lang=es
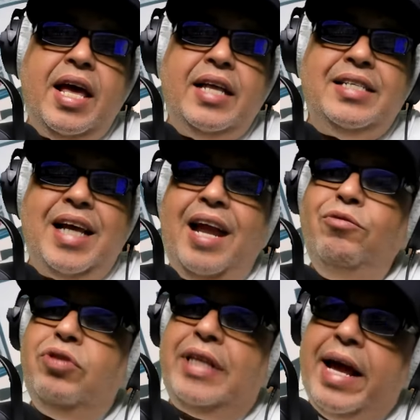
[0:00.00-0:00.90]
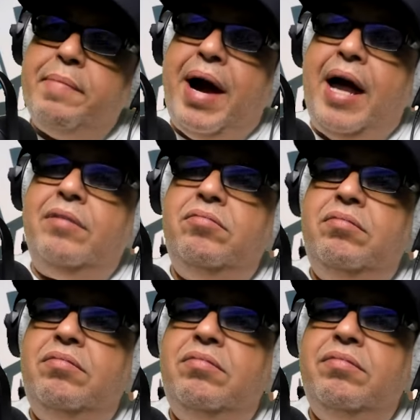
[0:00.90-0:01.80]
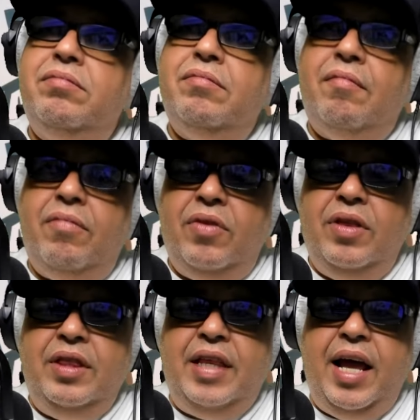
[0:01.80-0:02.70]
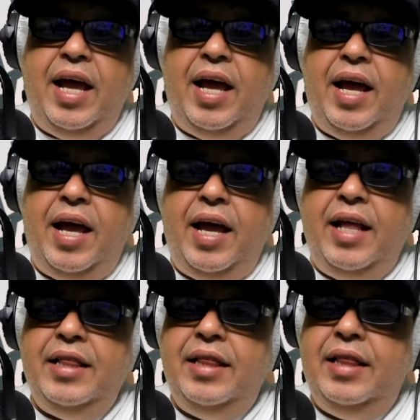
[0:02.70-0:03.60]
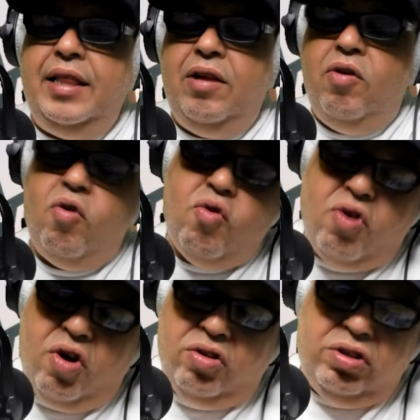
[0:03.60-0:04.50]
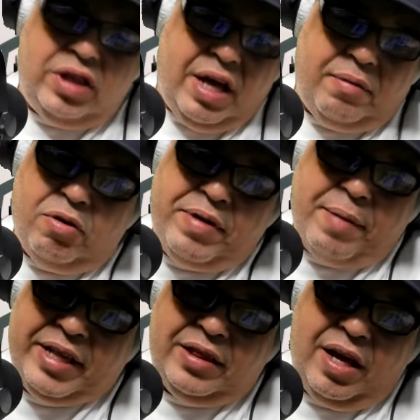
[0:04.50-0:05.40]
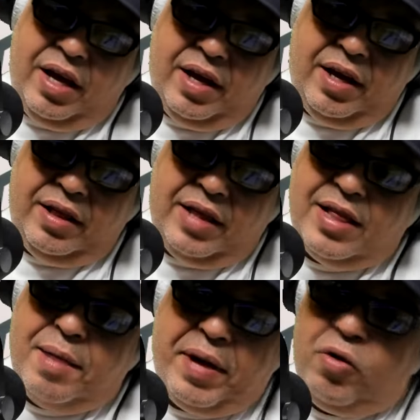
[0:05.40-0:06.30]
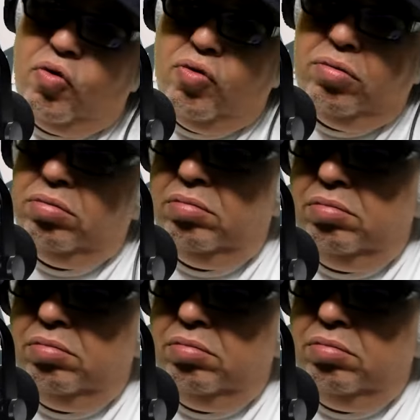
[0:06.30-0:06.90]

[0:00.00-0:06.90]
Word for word: Sale un tema de uno de, obviamente, eh, desde Perú,